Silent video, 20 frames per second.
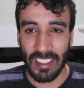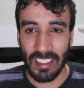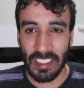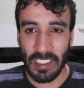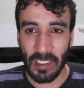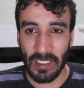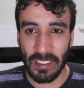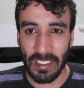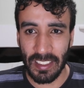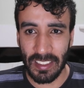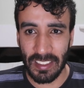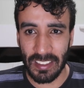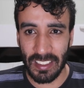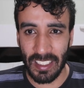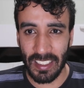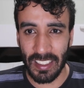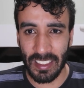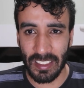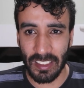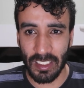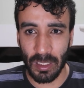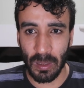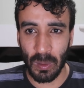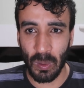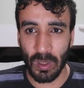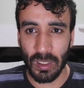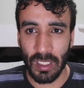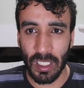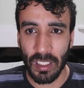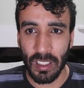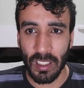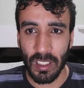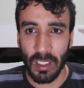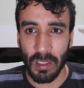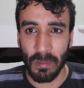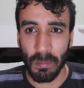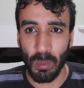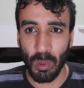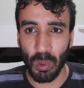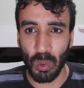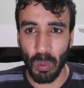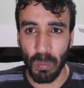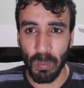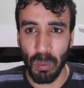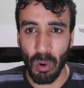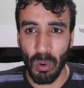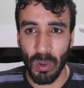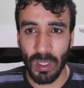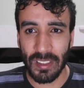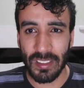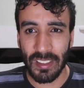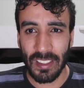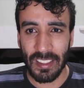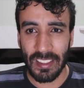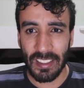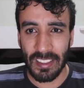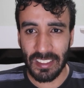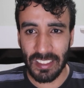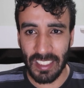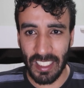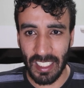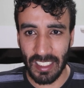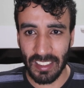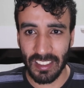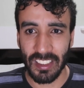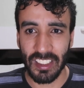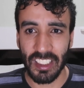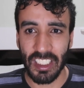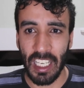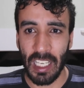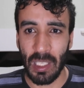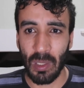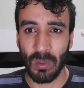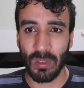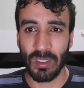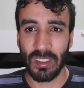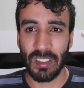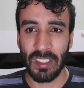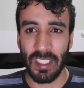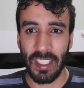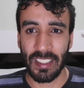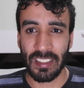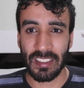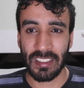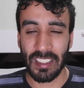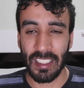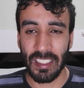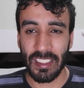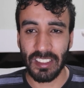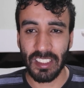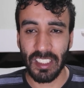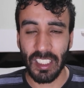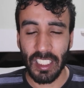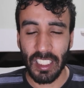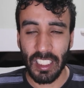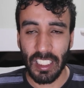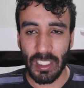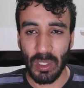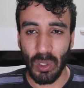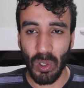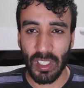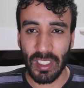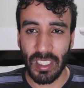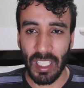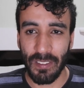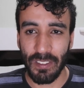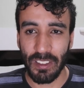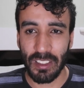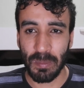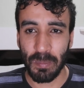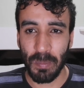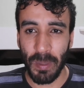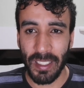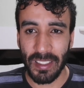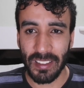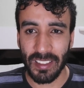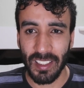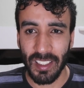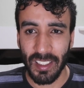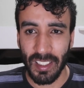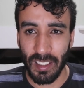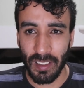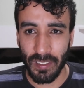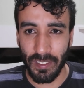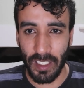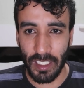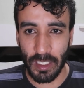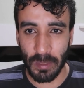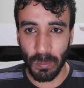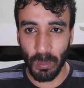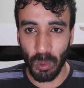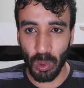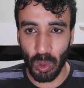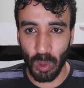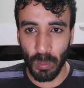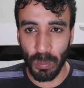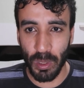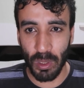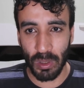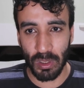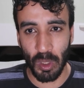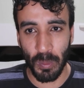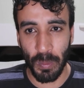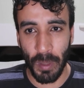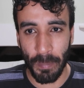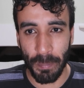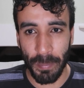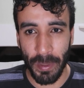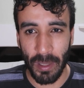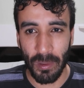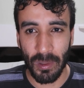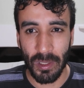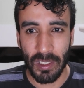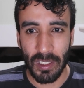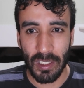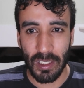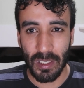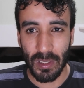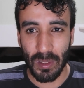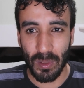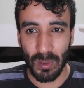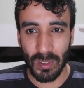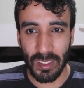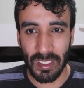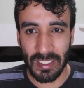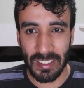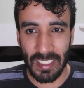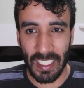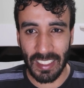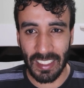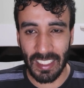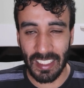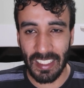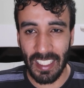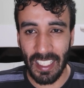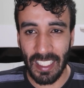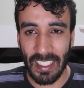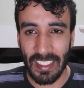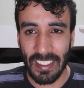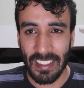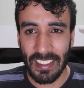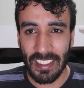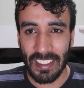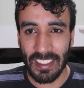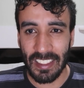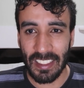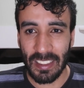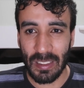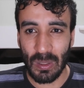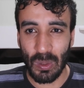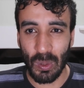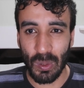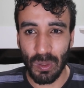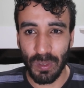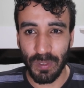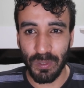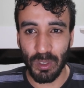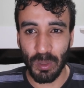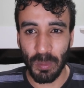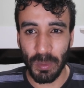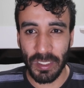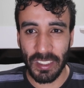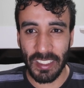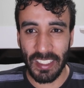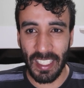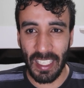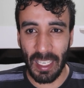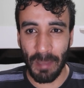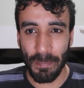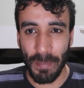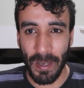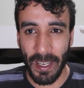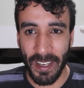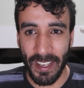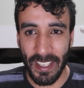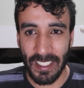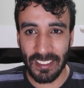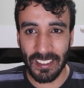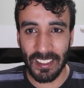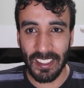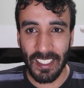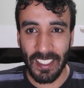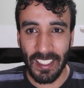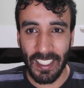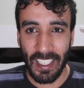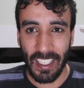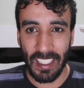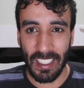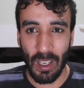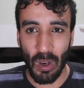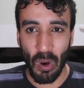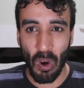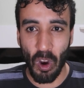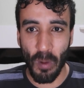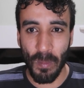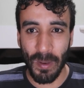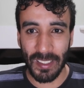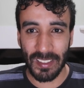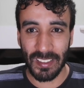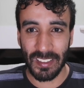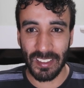Então tem cenas de luta muito boas, cenas de diálogos interessantes e Octavia Spencer faz muito bem o seu papel. Um destaque dela que todo filme que ela aparece, ela rouba a